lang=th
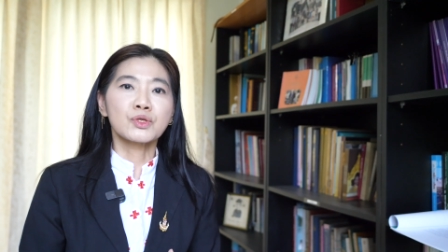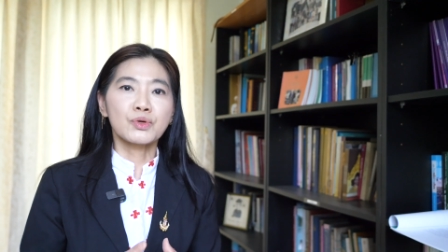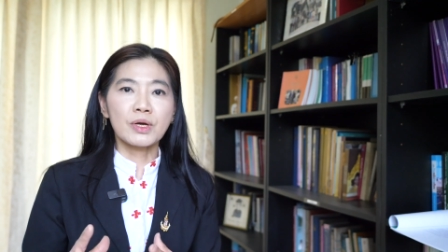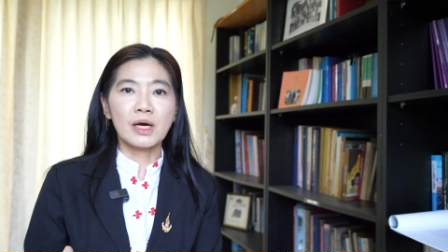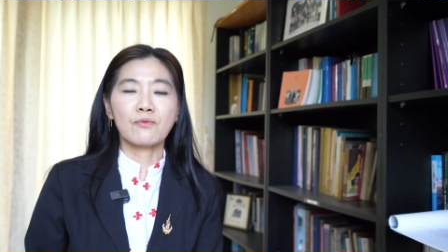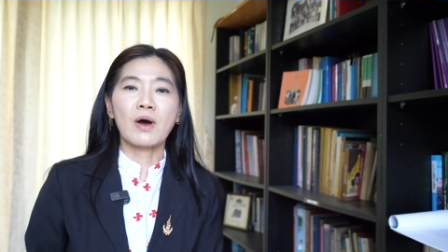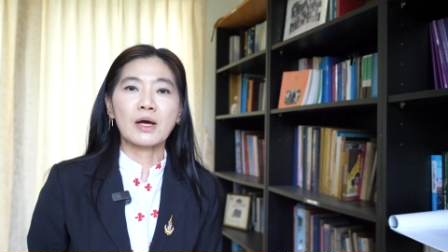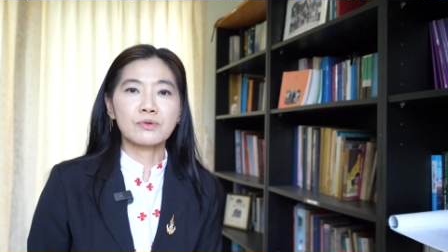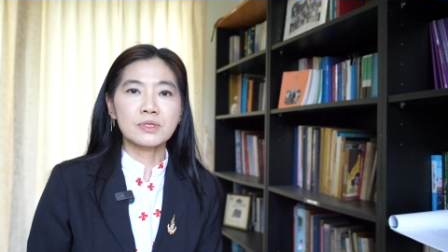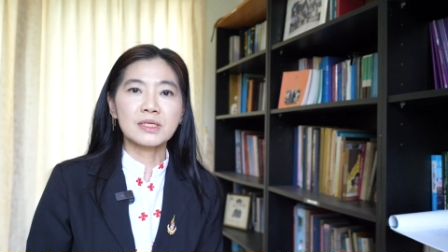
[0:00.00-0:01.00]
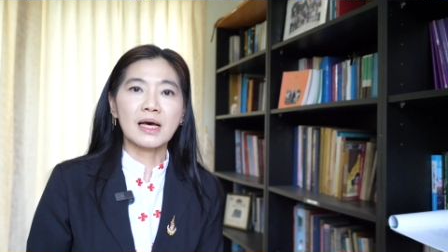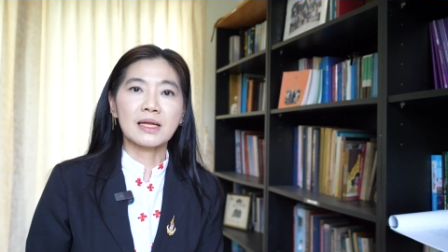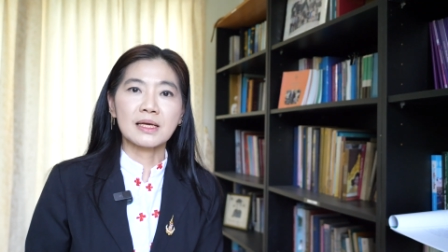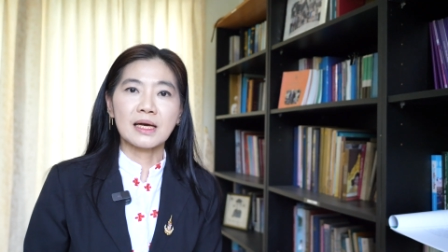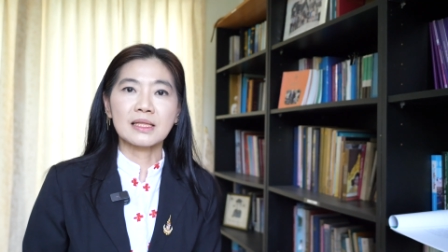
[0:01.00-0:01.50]
ช่วยกันวางยุทธศาสต
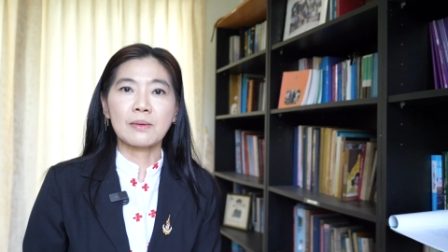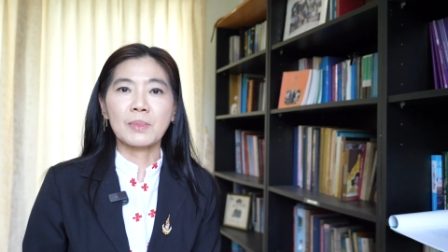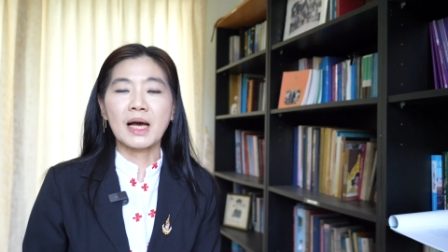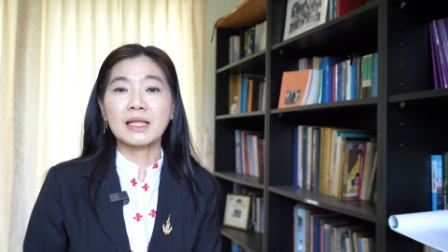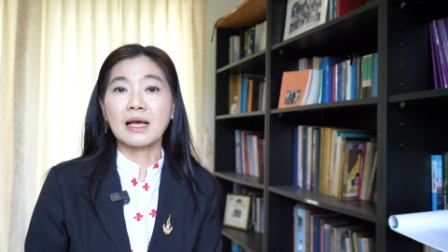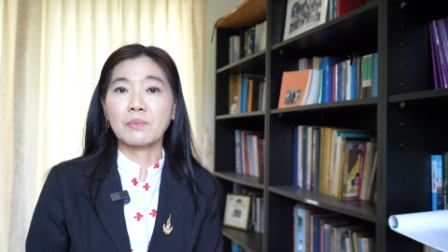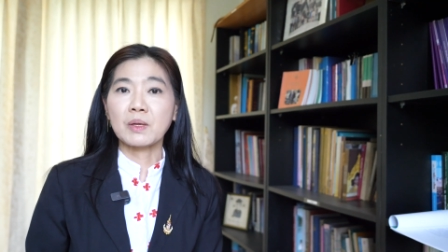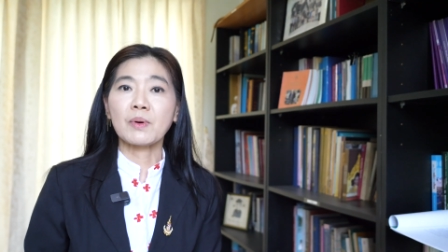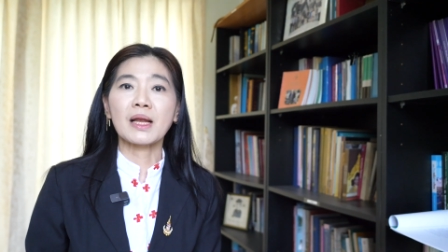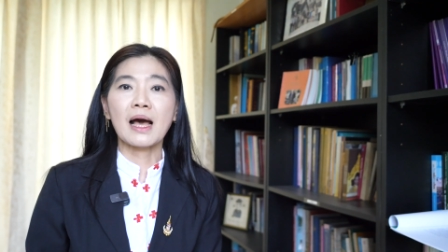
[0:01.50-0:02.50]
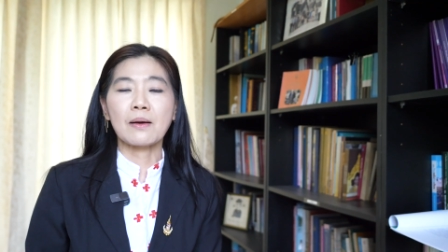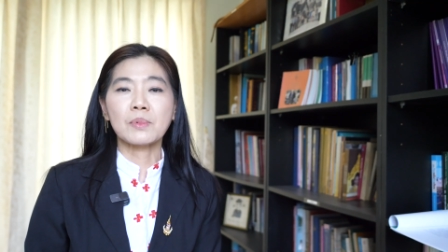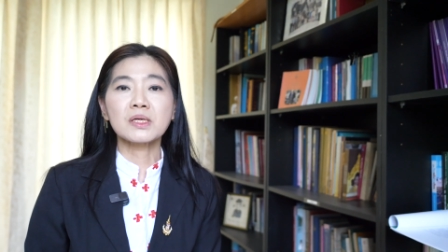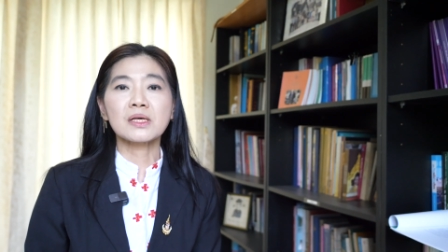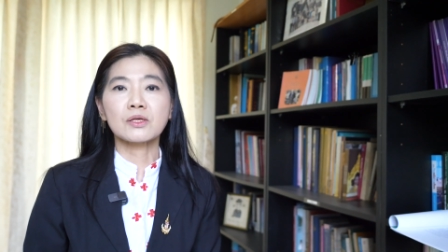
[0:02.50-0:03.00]
ร์ในการทำงานอย่างมีพลัง
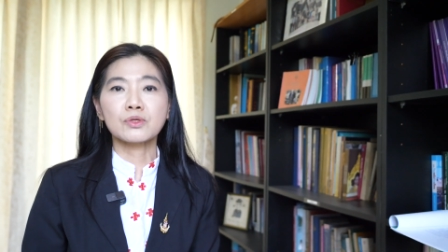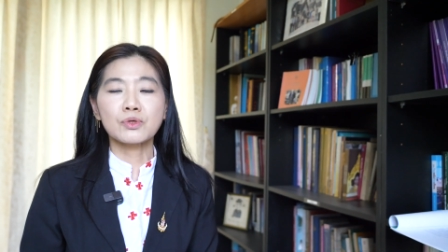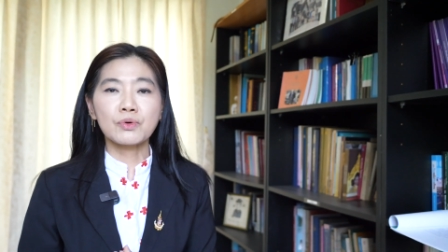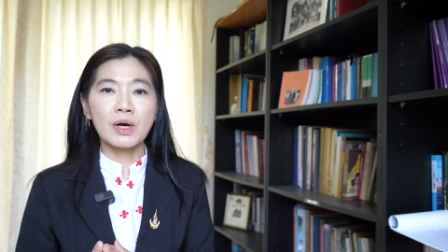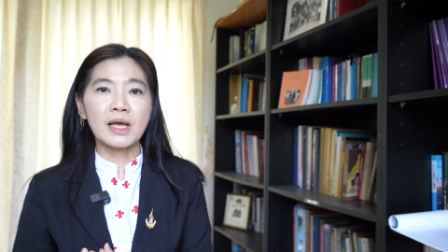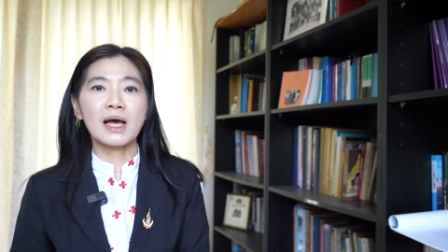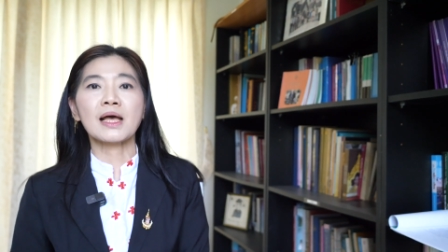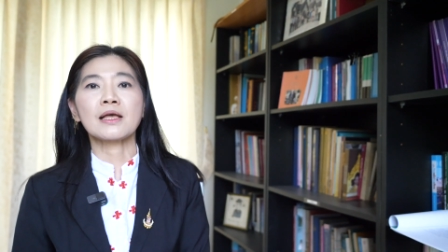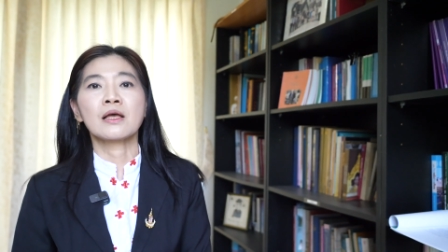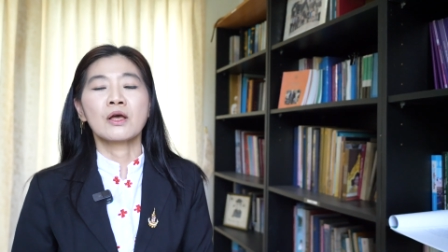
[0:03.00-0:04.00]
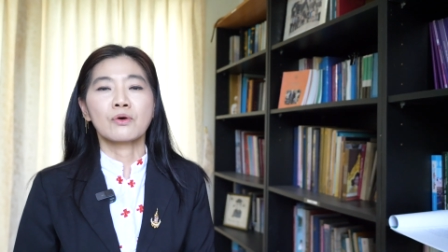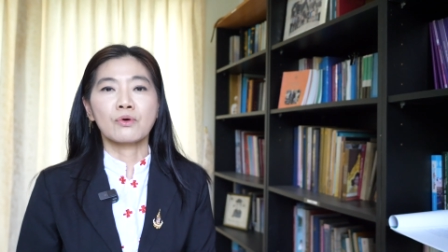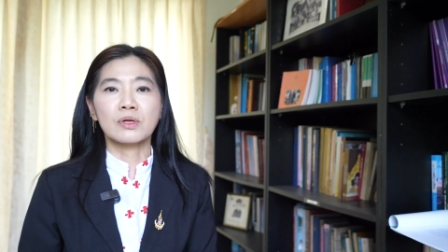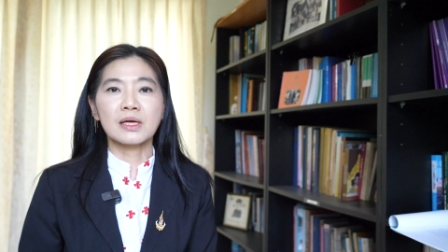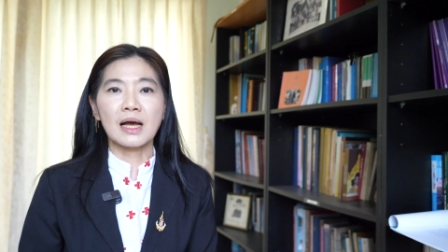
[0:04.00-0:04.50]
เพื่อจะช่วยให้
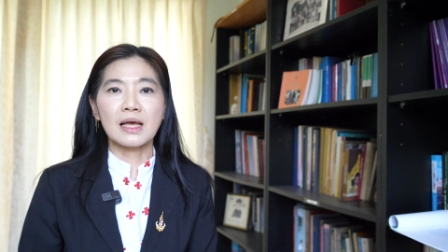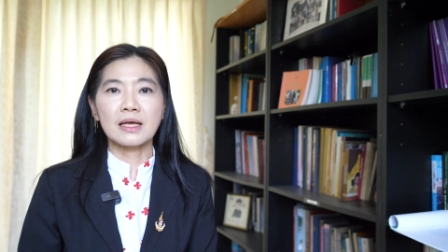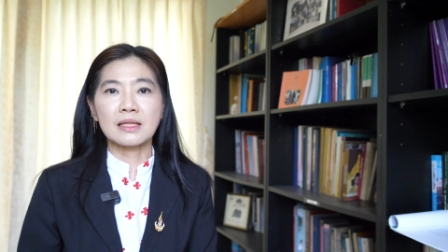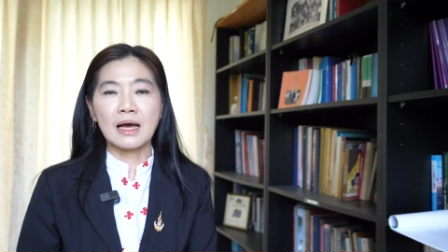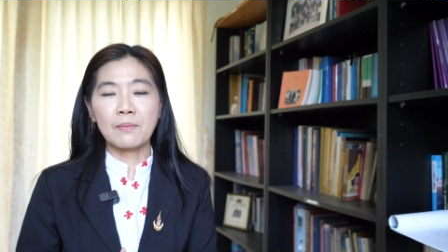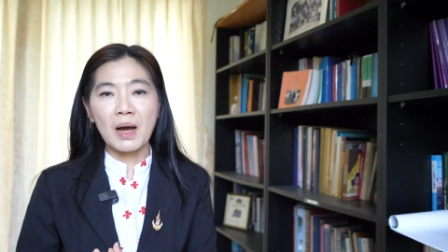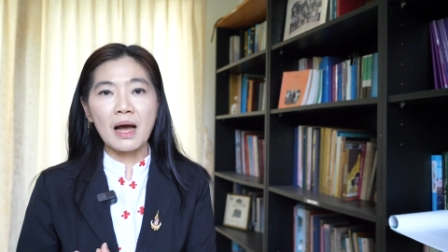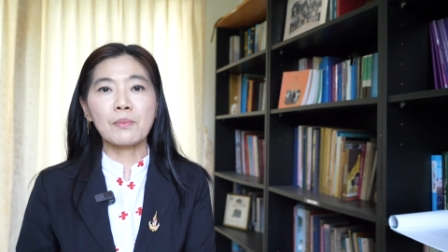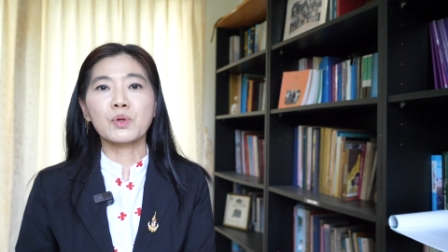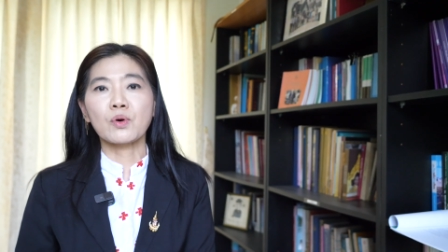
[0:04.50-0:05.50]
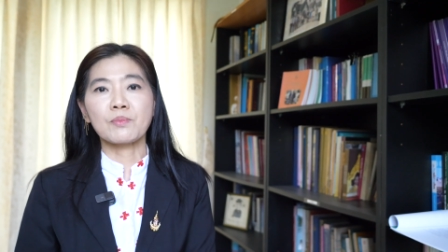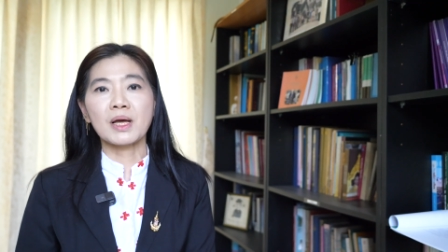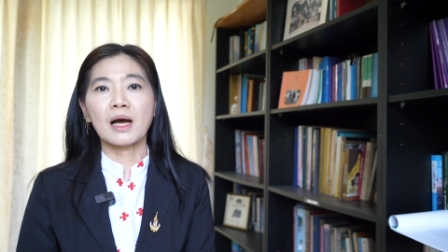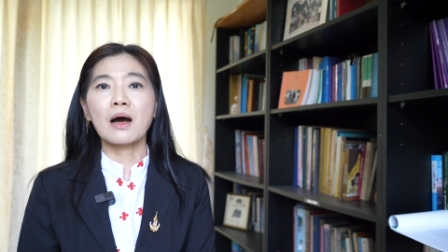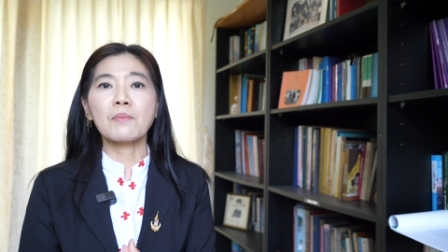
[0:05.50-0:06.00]
กลไกทั้งภาพรวม
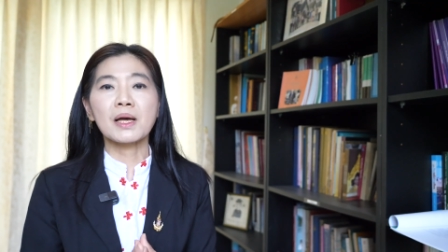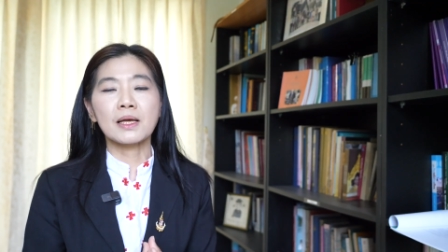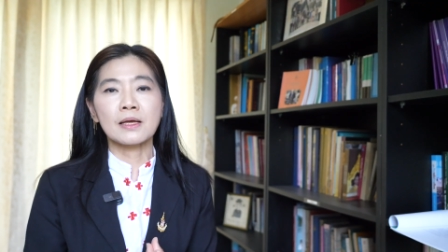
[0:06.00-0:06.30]
เนี่ยเข้าไป